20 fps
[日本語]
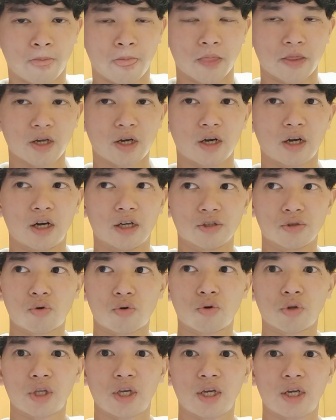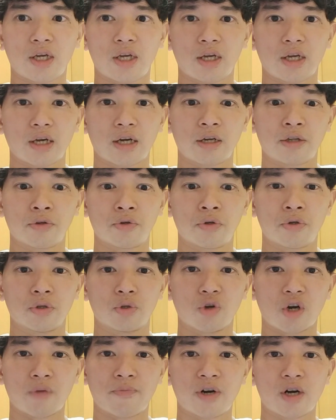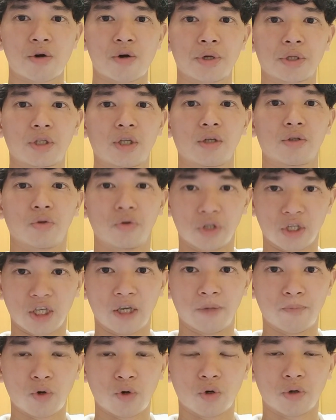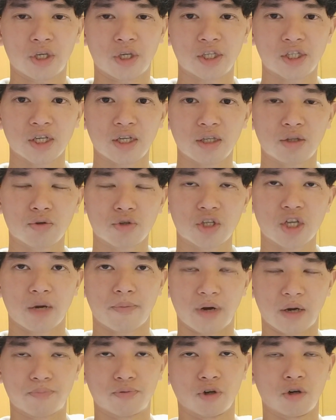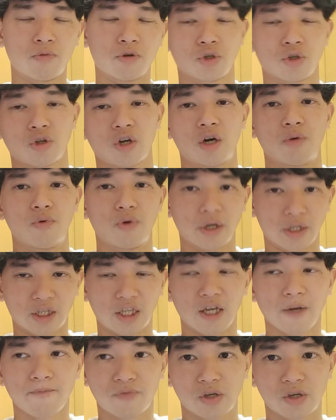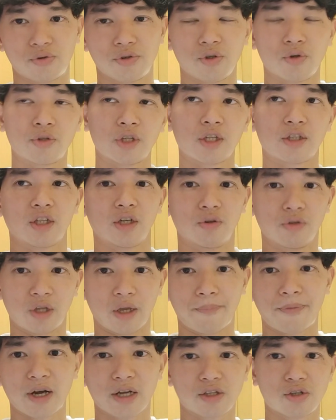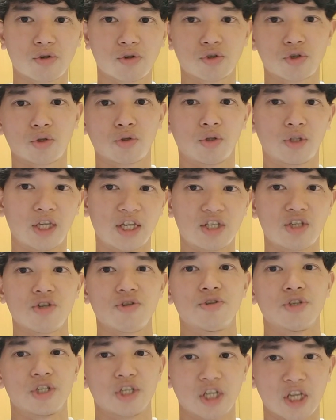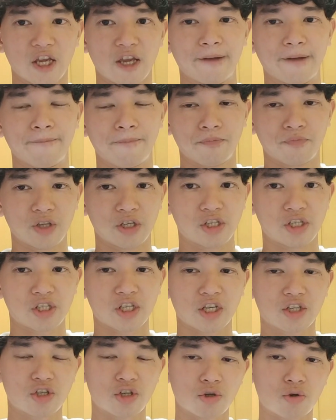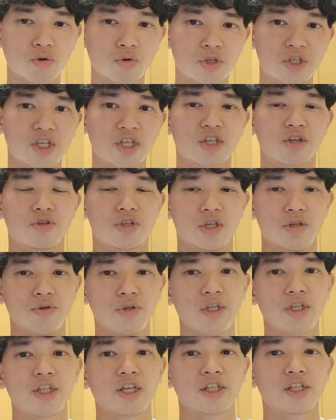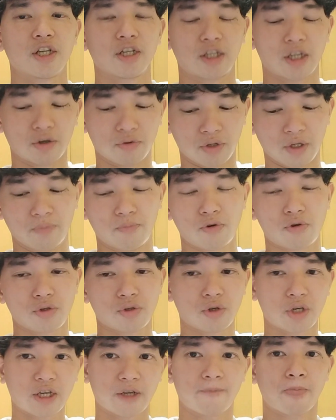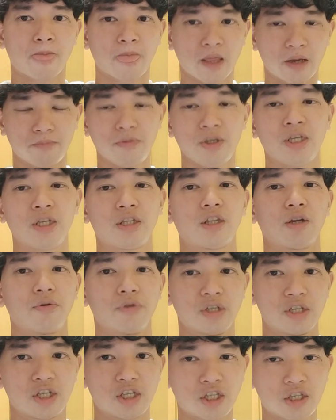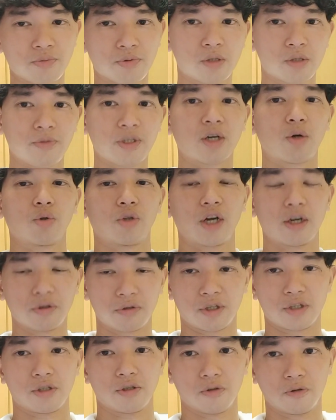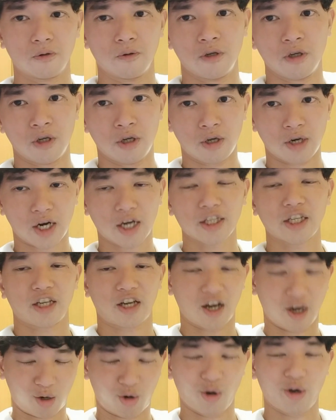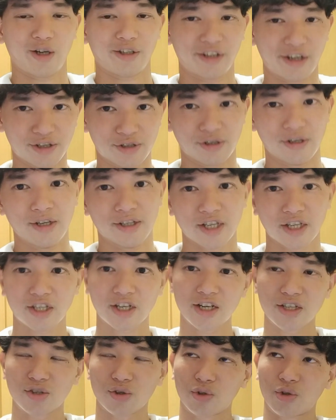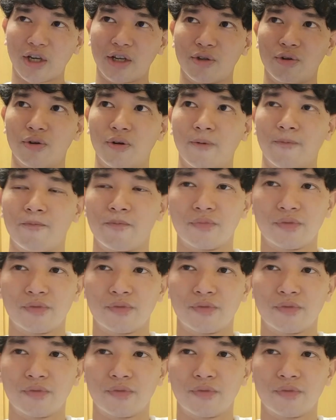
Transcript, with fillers: だからそこであのドラマが終わった後にもう機材としてはまあプロモーションとかも終わってで不要になったのでパーツをちょっとデチューンしてで実際中古自転車として売りに出されたので僕それ見に行ったので実物見たことあるんですよかなりかっこよかったですさすがにちょっとあの